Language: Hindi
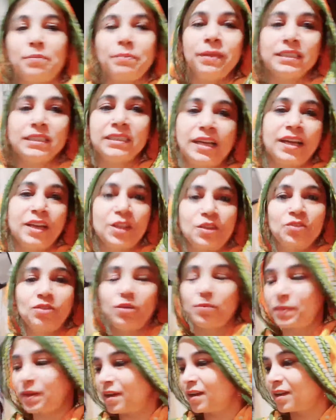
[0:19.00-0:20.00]
मैं जा रही हूँ
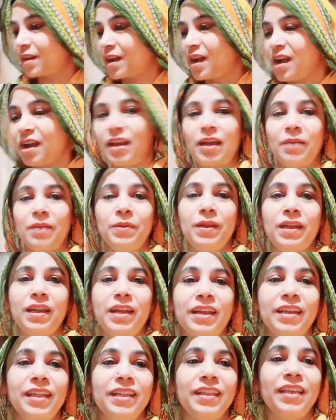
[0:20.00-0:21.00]
अपना खाना
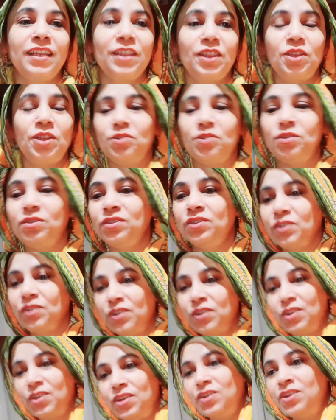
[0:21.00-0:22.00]
बनाने देखती हूँ
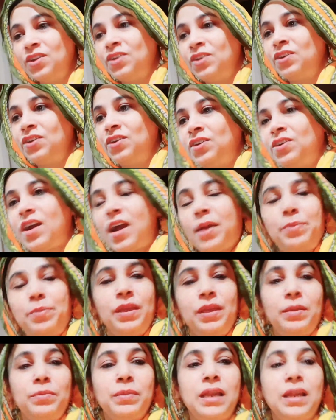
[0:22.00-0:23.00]

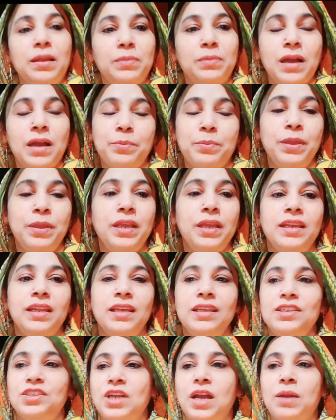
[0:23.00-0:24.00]
अभी मतलब अभी
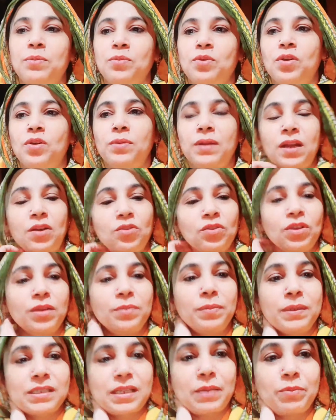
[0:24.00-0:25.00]
नहीं शाम को बनाऊँगी
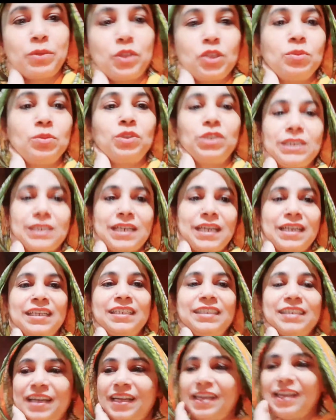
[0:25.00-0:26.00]
बस अभी तो मुझे कहीं
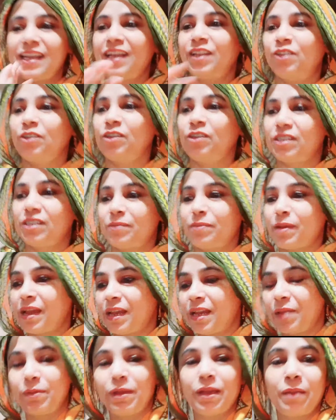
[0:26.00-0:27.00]
जाना है तो इससे
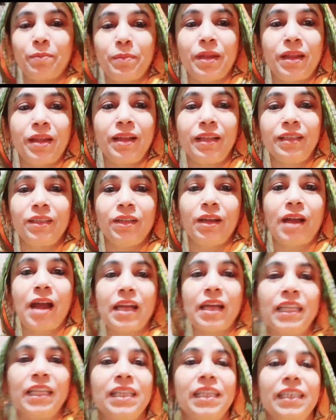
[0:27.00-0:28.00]
पहले मैं अपना
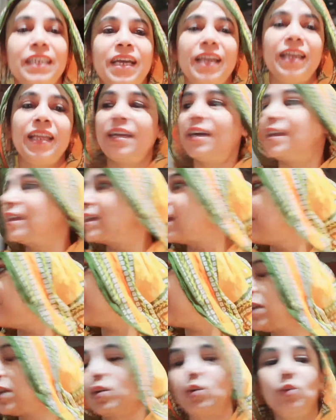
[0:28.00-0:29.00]
आधी तैयारी करके मैं
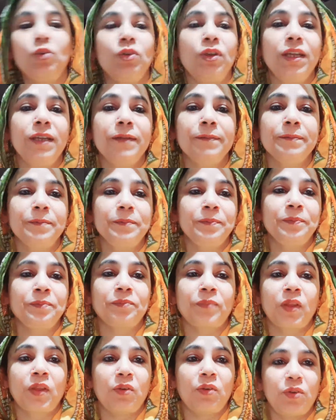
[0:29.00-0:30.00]
निकलूँगी
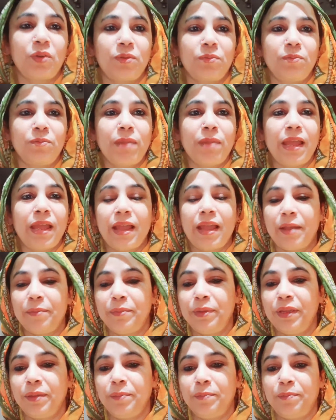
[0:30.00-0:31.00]
और मैं
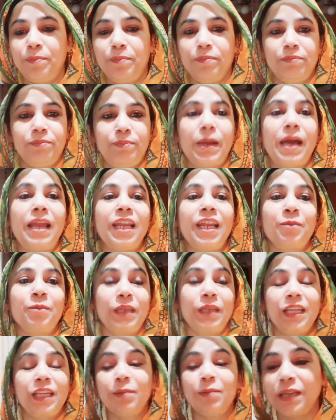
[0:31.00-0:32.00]
अभी पालक
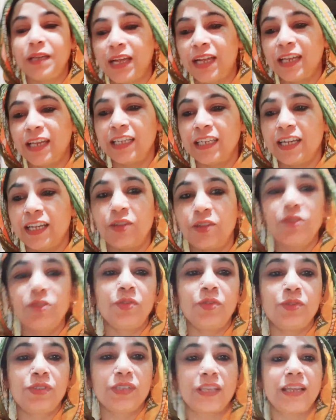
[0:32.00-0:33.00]
पनीर बनाने जा रही हूँ तो
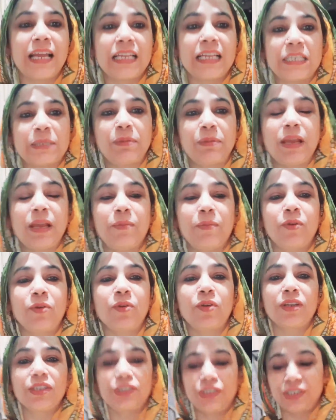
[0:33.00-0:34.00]
उसकी रेसिपी आप
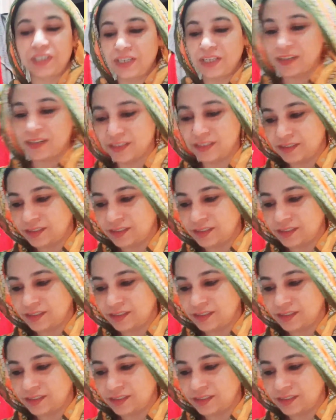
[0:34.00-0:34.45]
लोगों के शेयर